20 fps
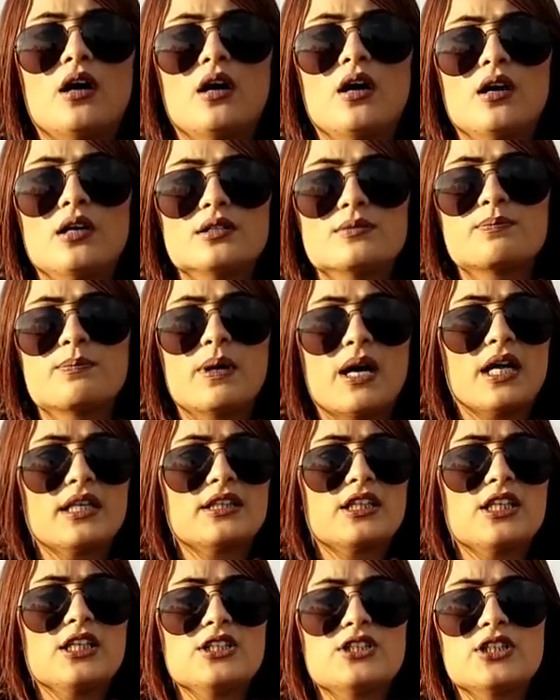और
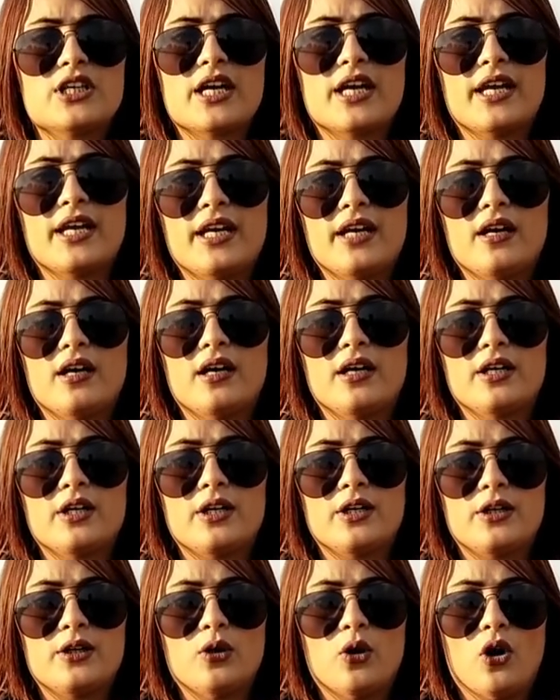बात की जाए
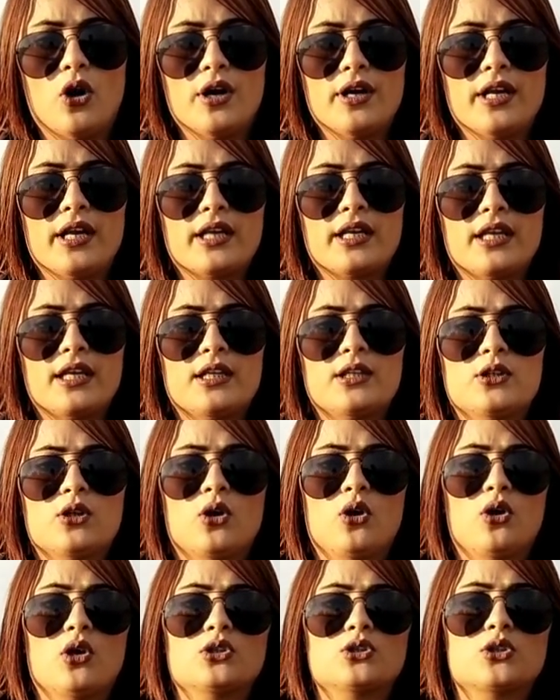ऑनर की तो
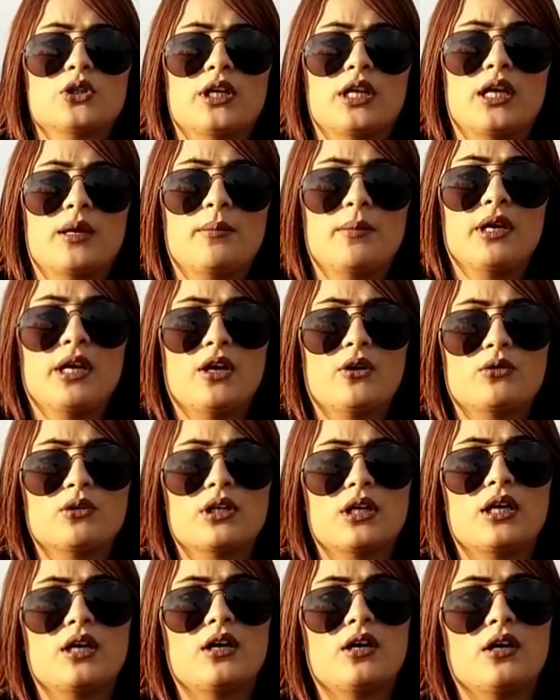जो नेम है
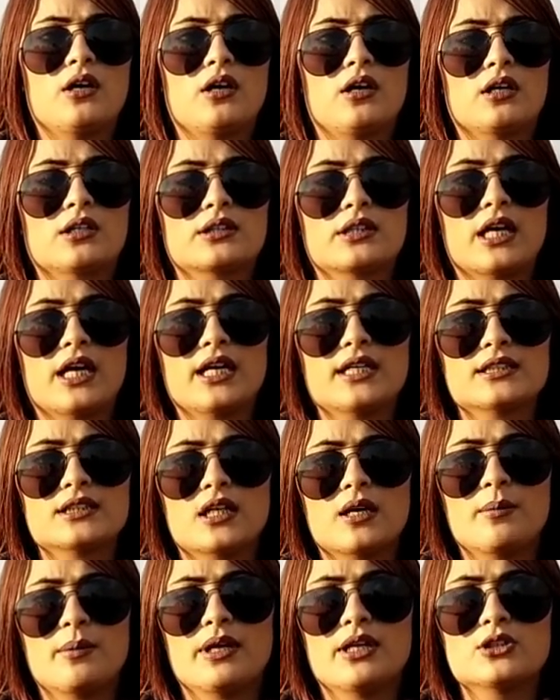उनका ताहिर
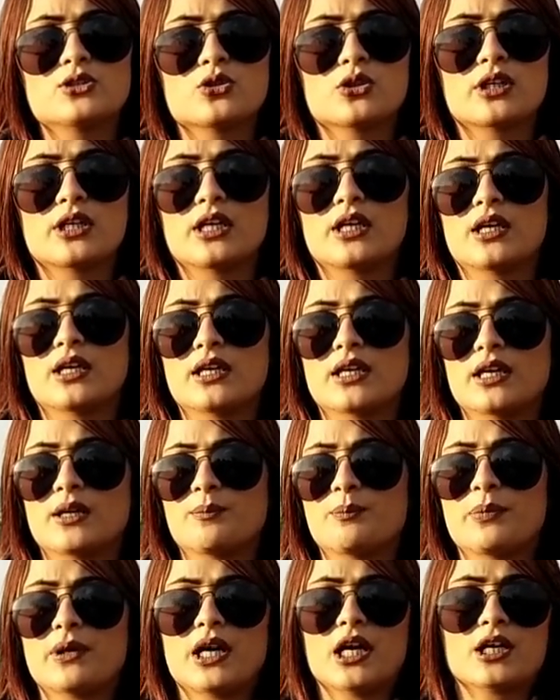साहब हैं जो कि ये
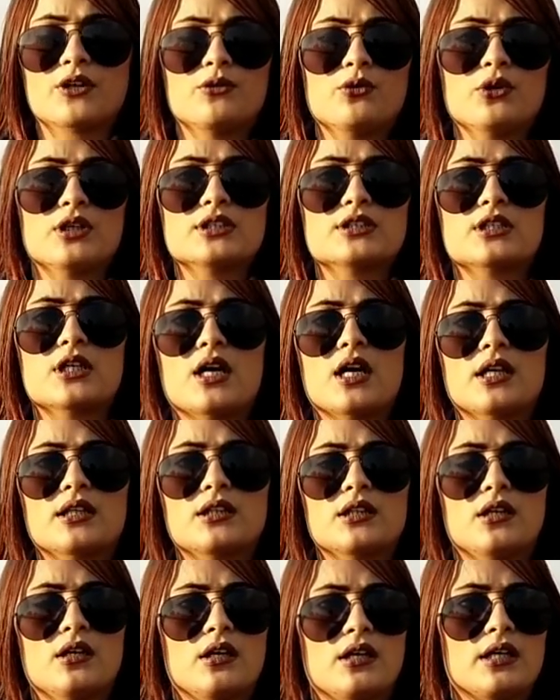पार्क्यू के
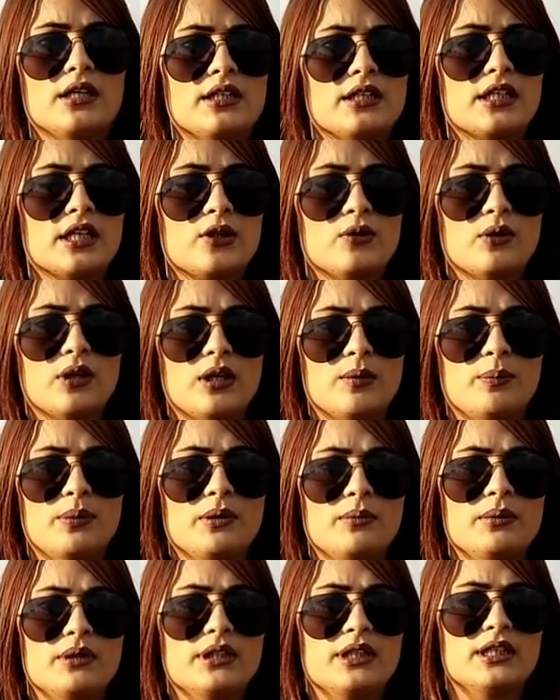साथ इनके
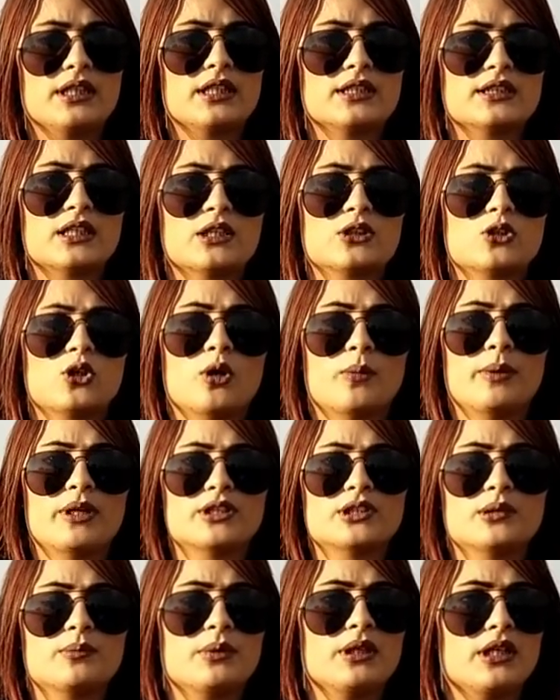डेवलपर भी थे इनके साथ
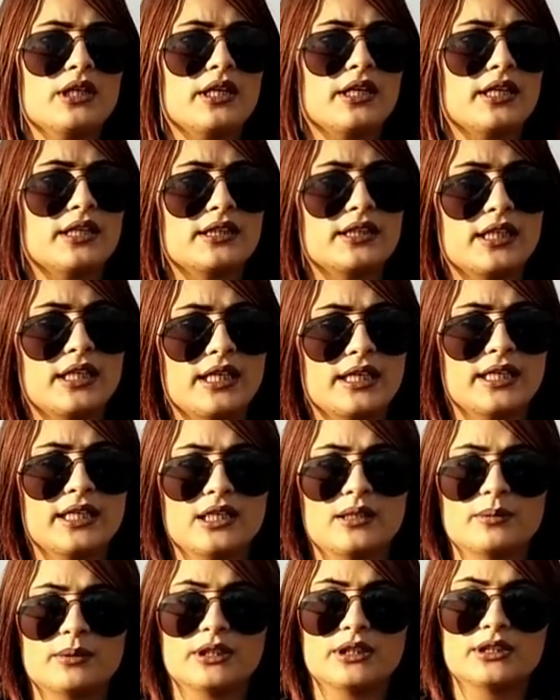कोलाब्रेशन भी कर रहे थे
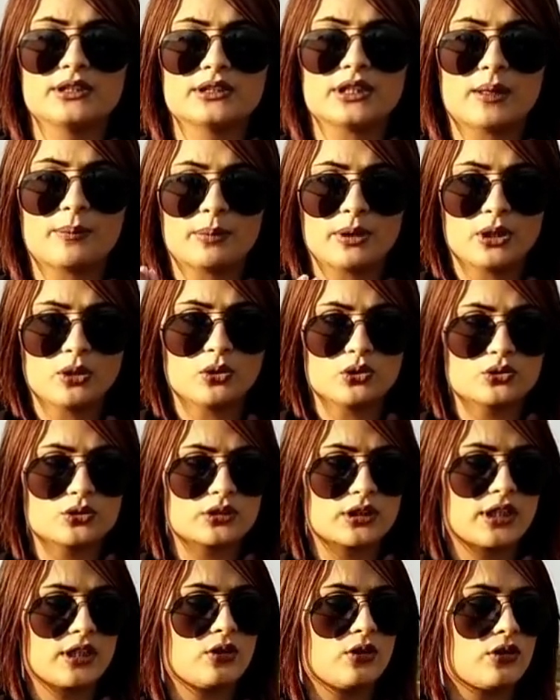लेकिन अभी सेपरेट हो
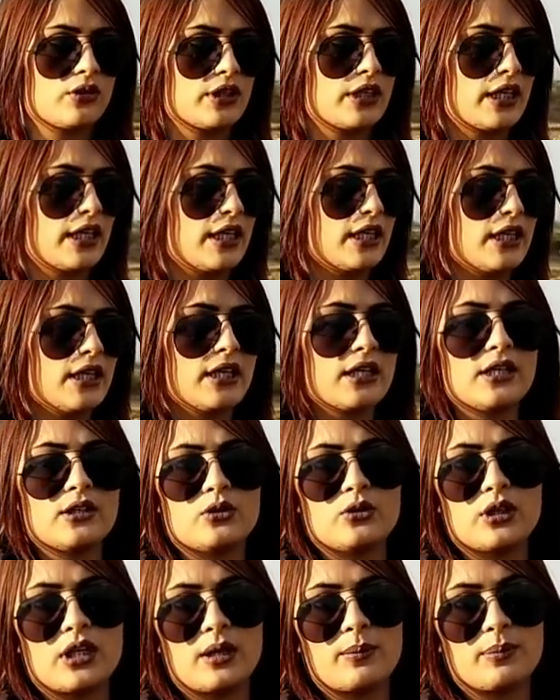चुके हैं और ये
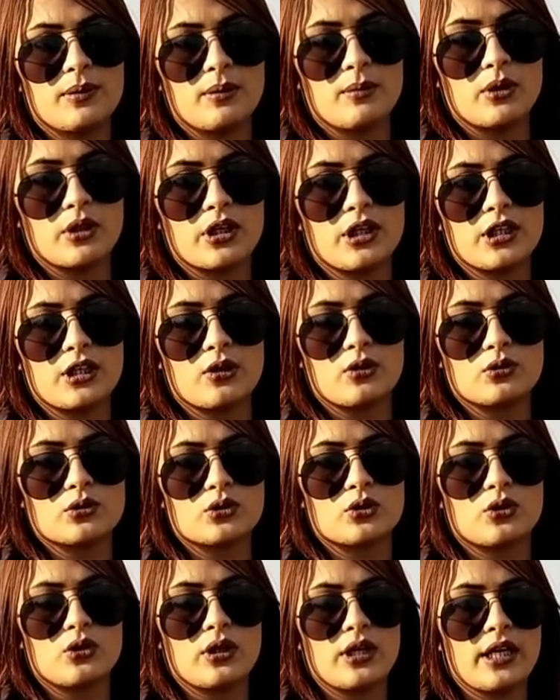इन्होंने अपना मॉडल टाउन
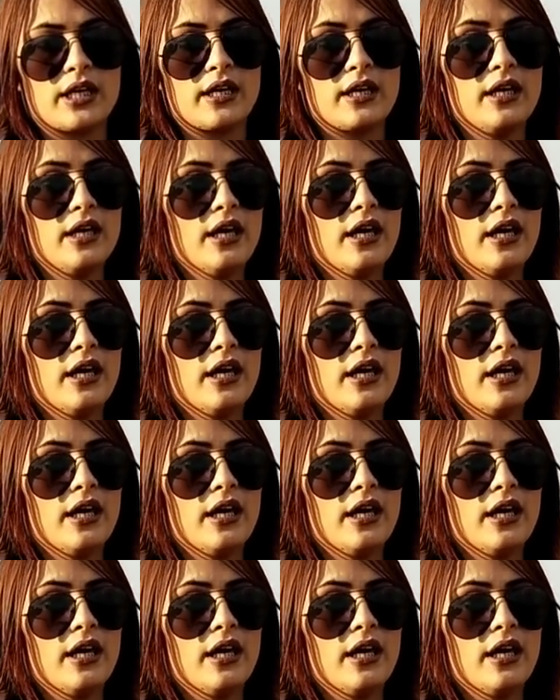जो है